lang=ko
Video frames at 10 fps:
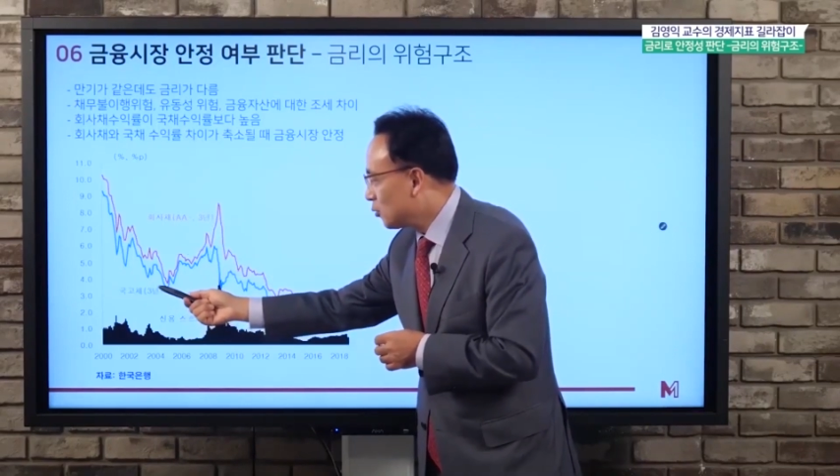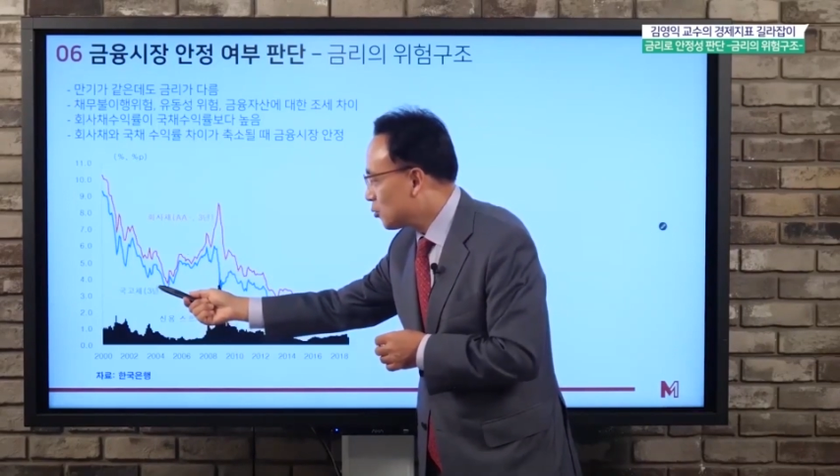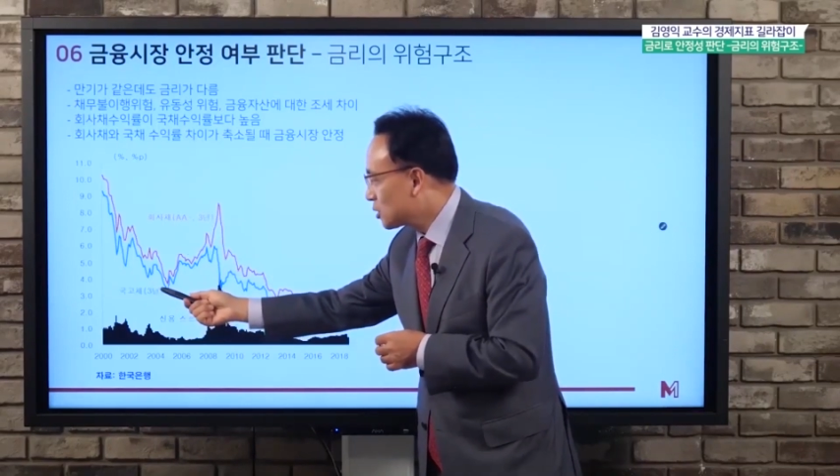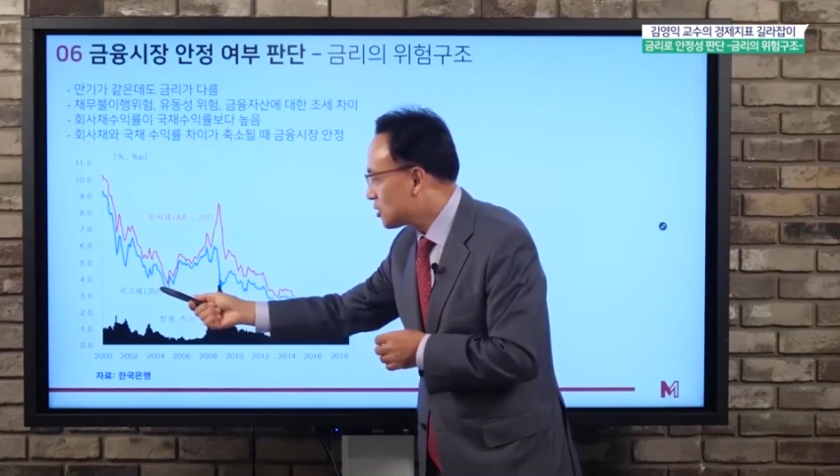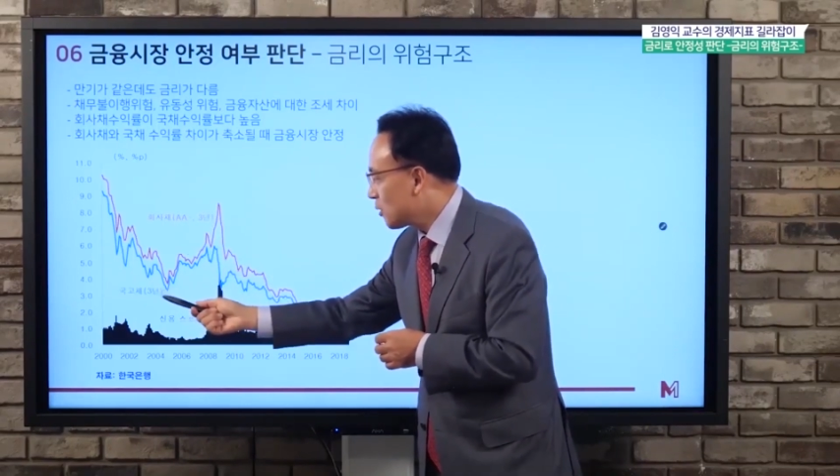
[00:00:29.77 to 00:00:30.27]

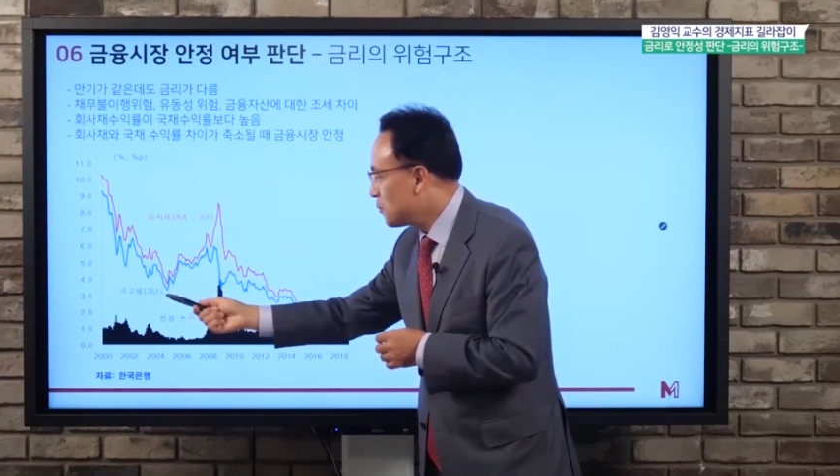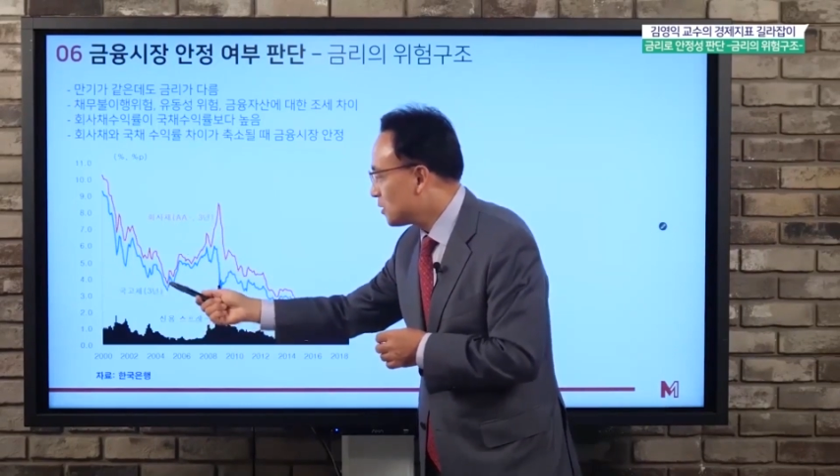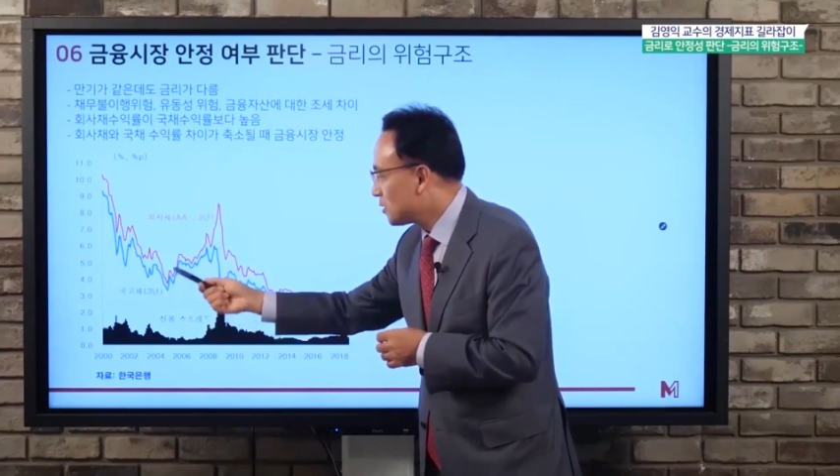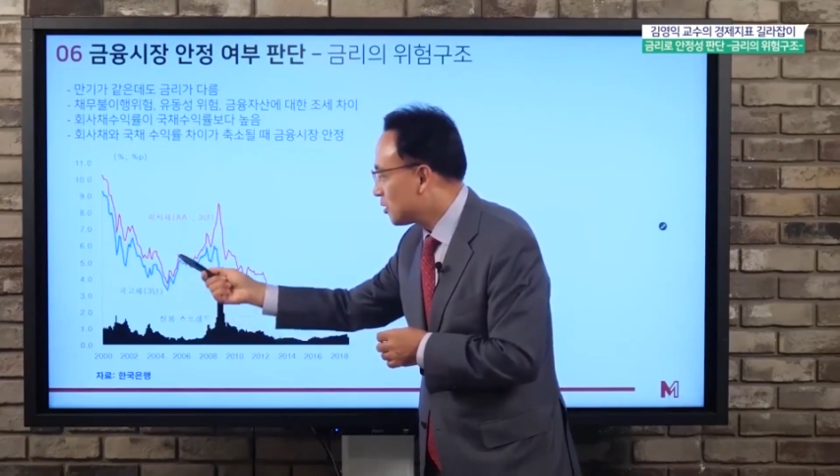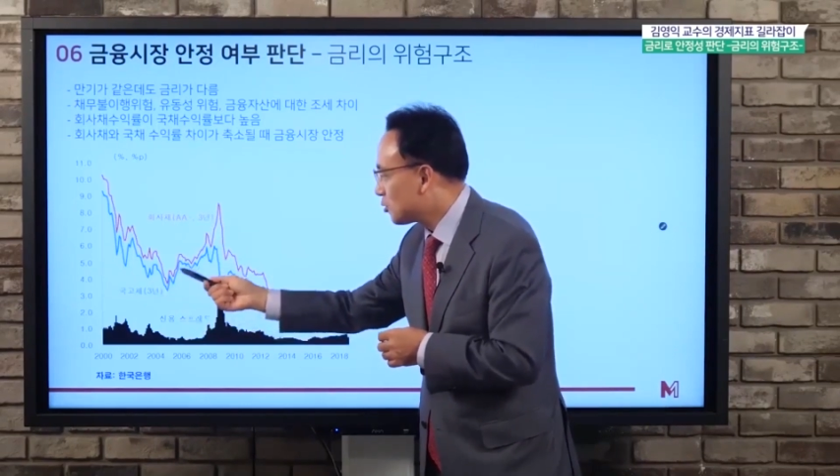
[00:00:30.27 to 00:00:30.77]
국제
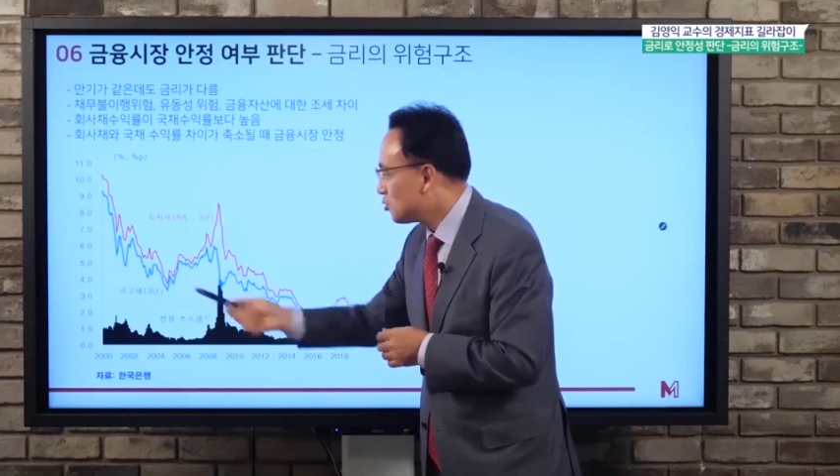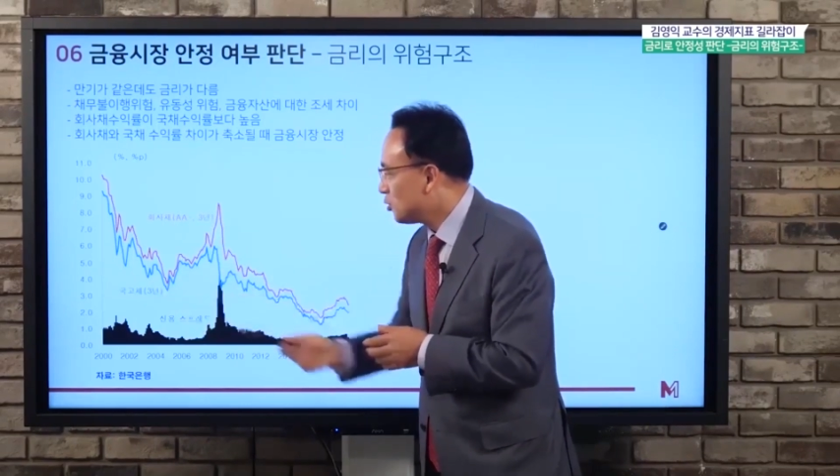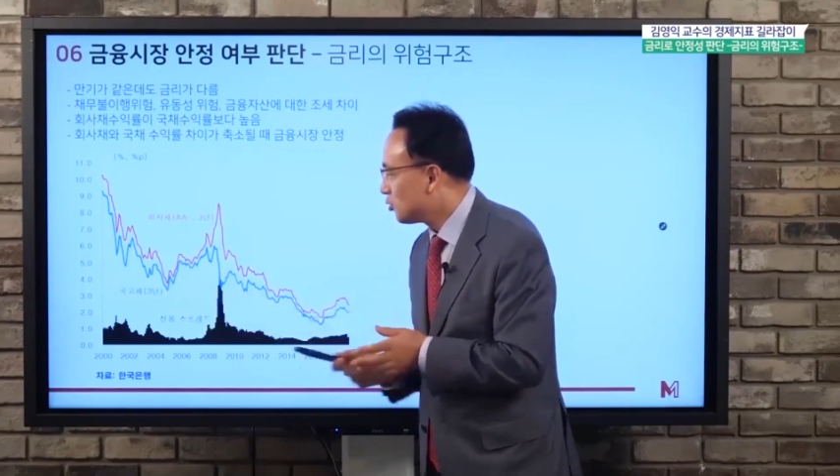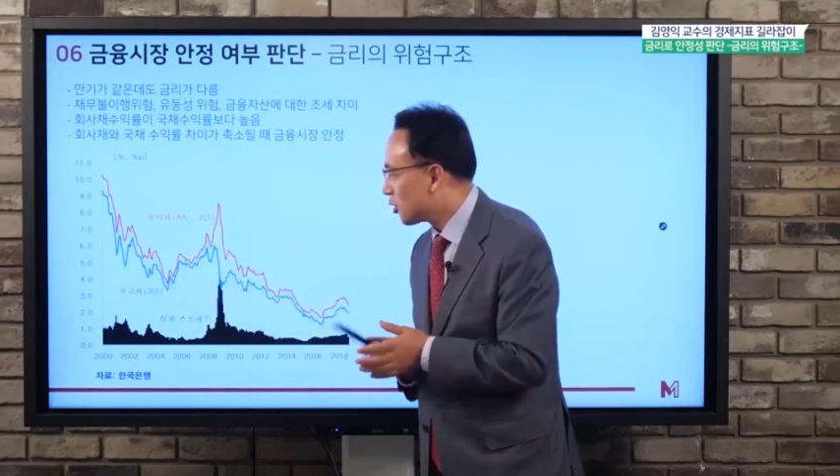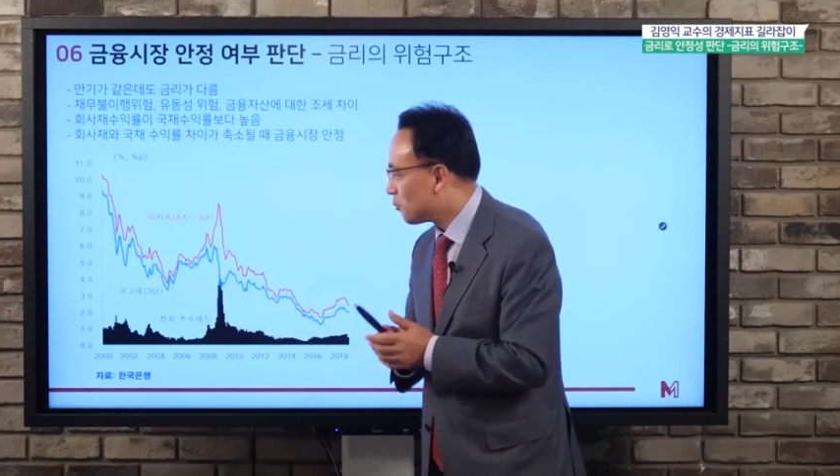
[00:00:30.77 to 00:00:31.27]
3년짜리하고
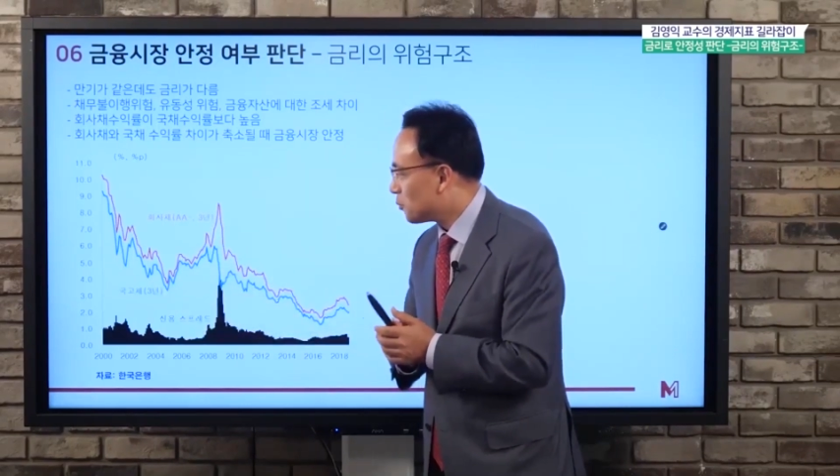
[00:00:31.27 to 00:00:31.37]
수익률